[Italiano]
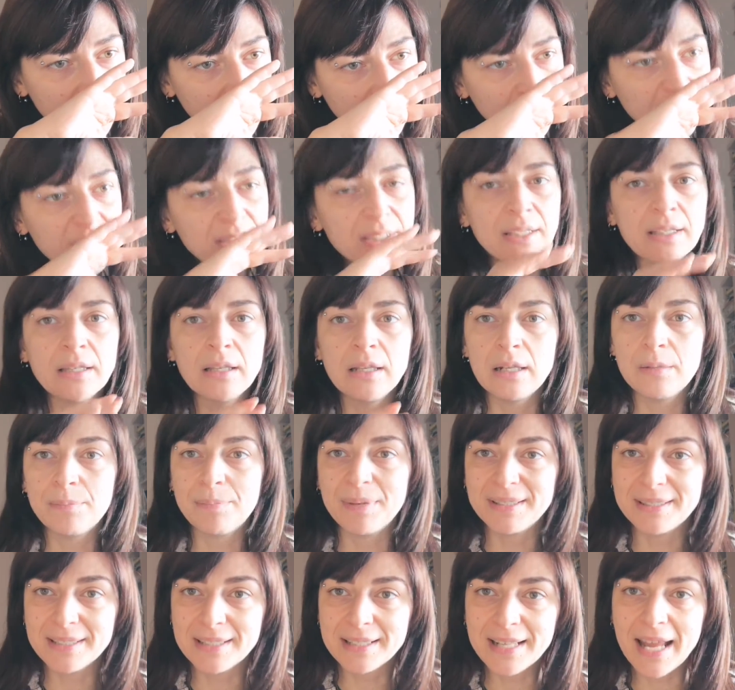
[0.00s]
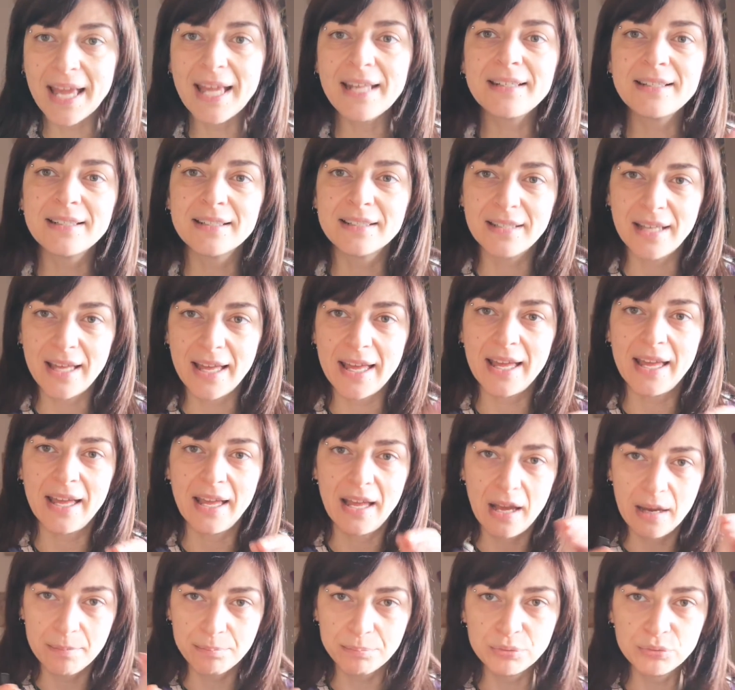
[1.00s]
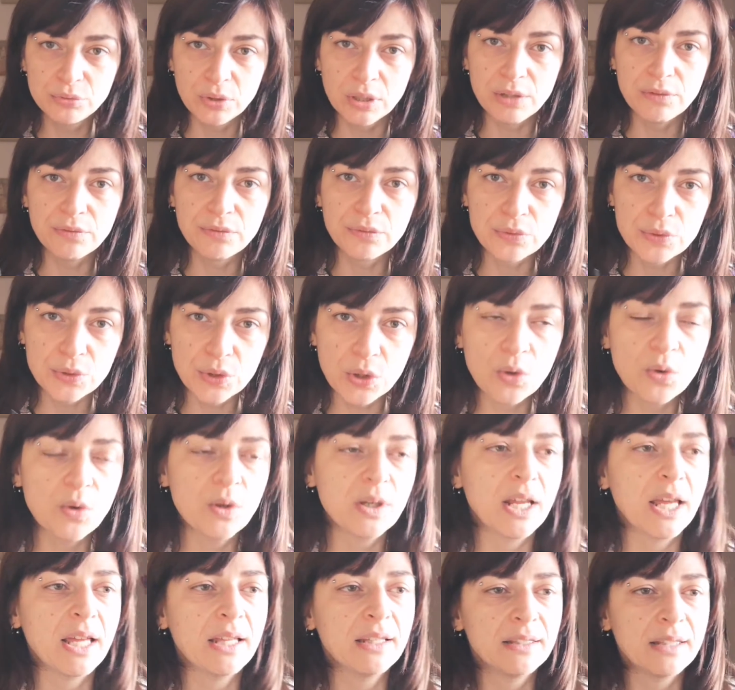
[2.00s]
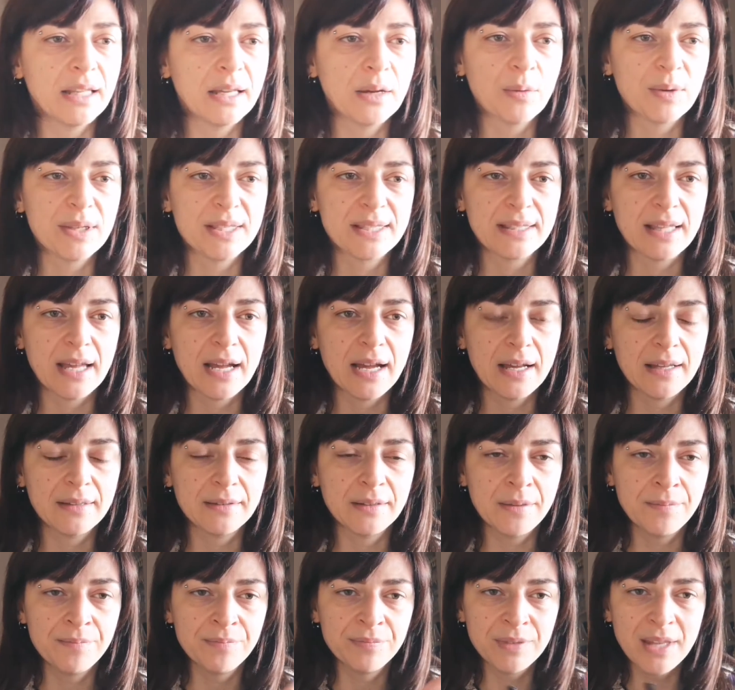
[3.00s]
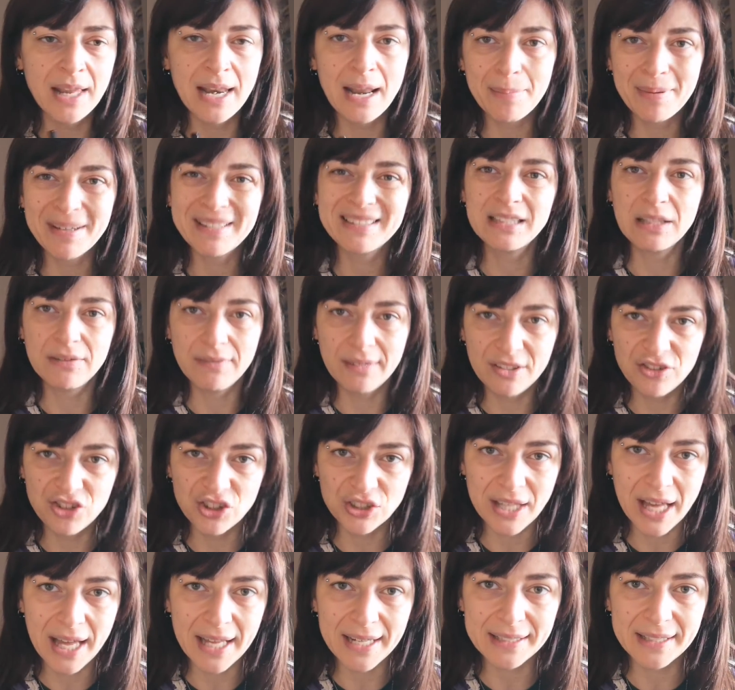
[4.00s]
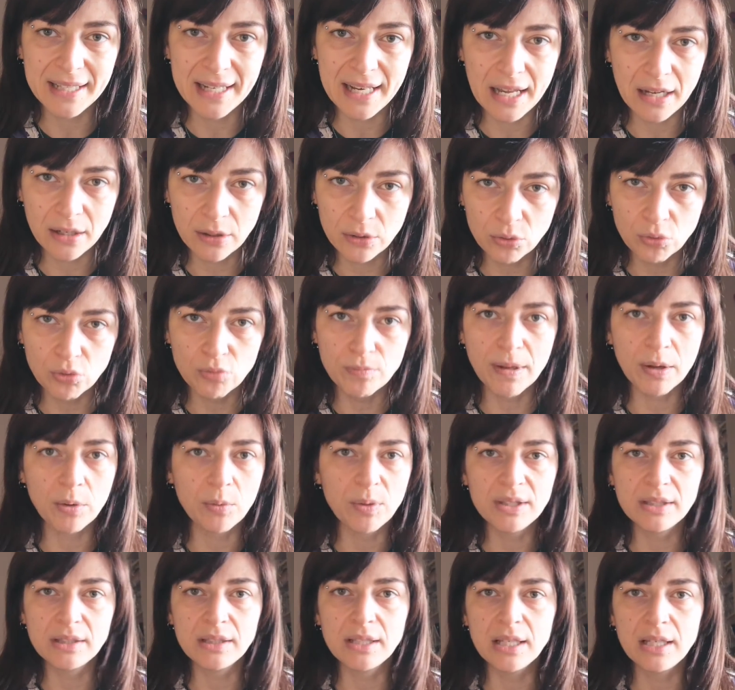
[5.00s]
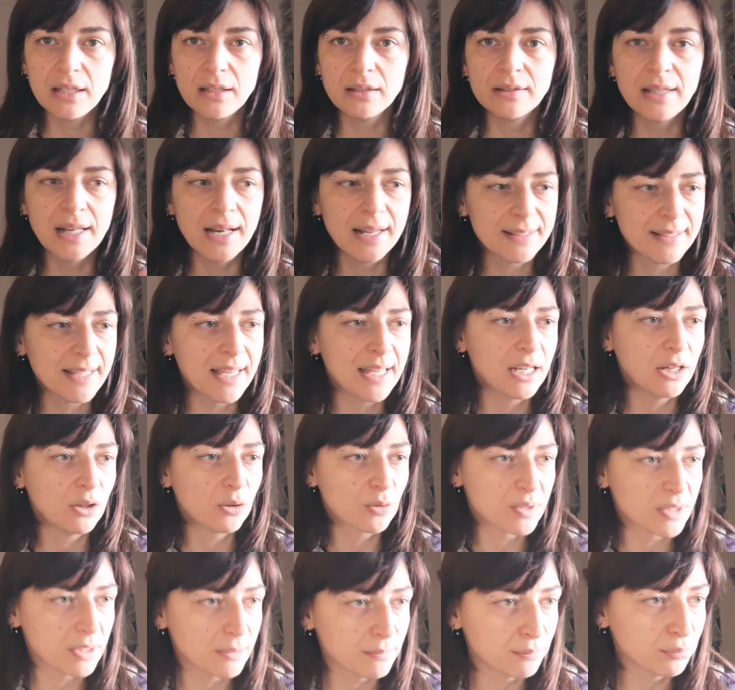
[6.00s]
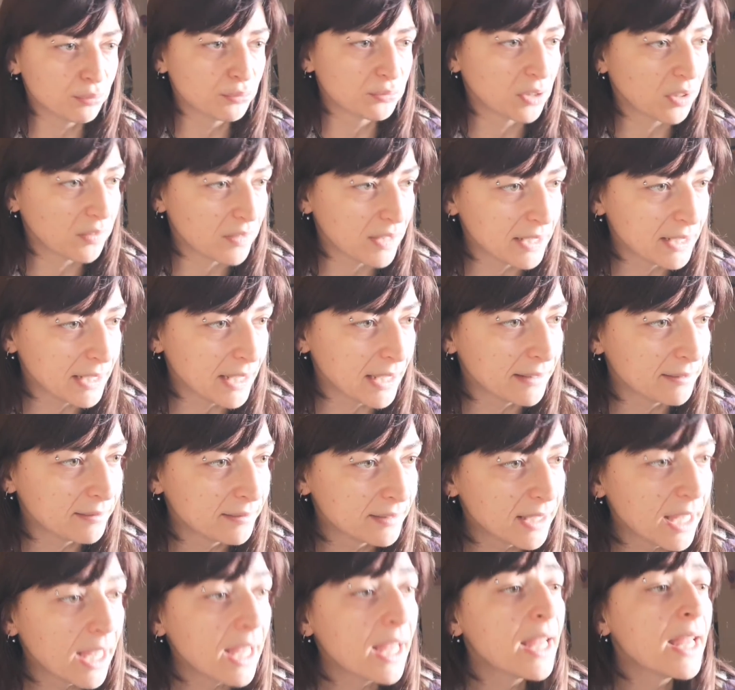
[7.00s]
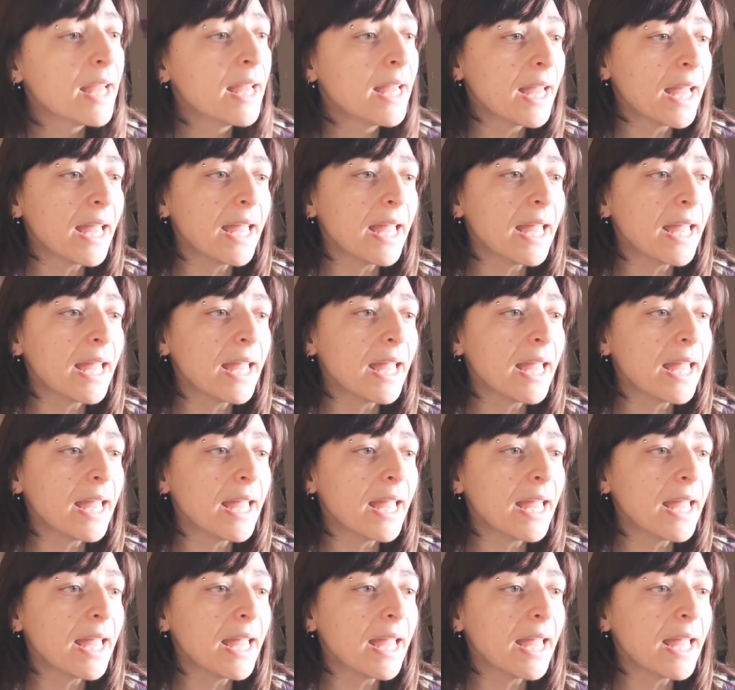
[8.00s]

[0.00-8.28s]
Uh, quindi il petit grain è appunto l'infusione de de, della parte vegetale dell'agrume, quindi della serie non si butta via niente